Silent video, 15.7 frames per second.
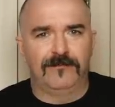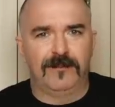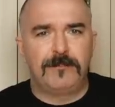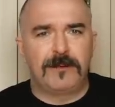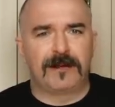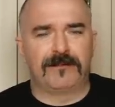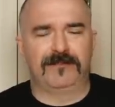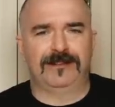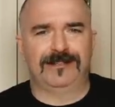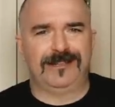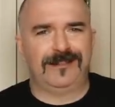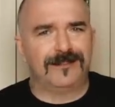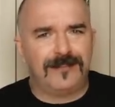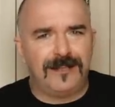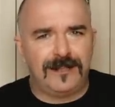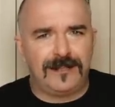во-первых,
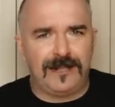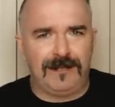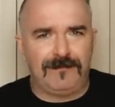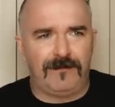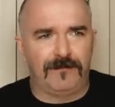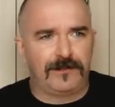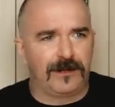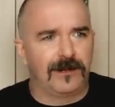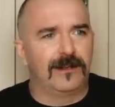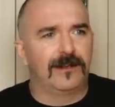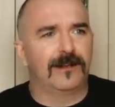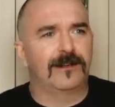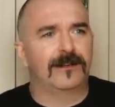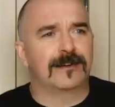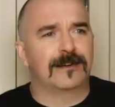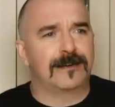солдат, а
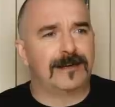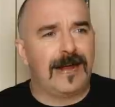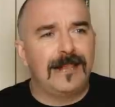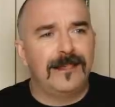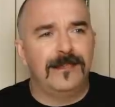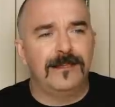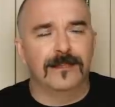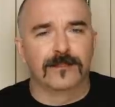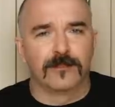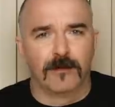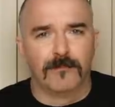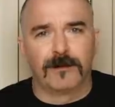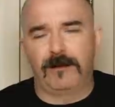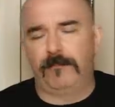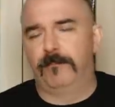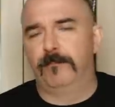во-вторых, крайне
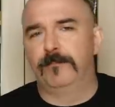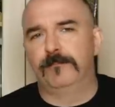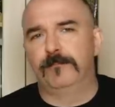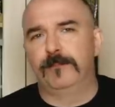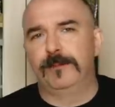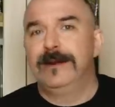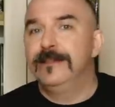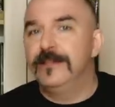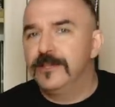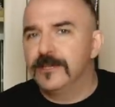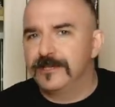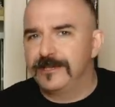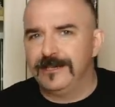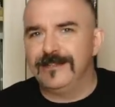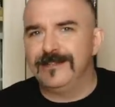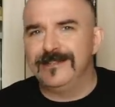недобрый
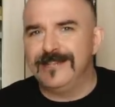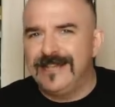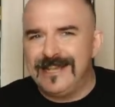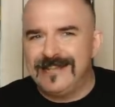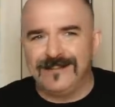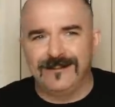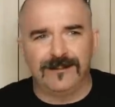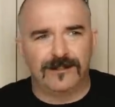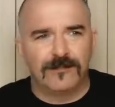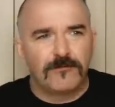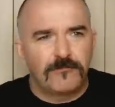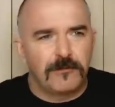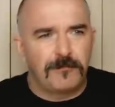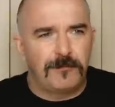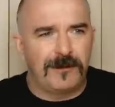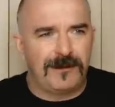политический деятель.
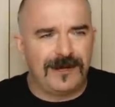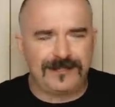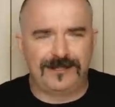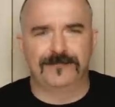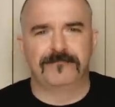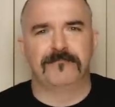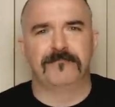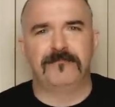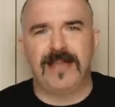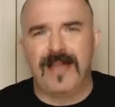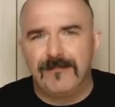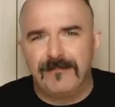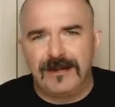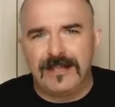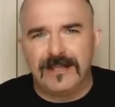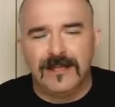Тут он показан
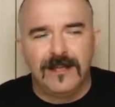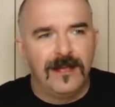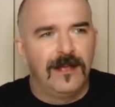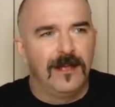мямлей.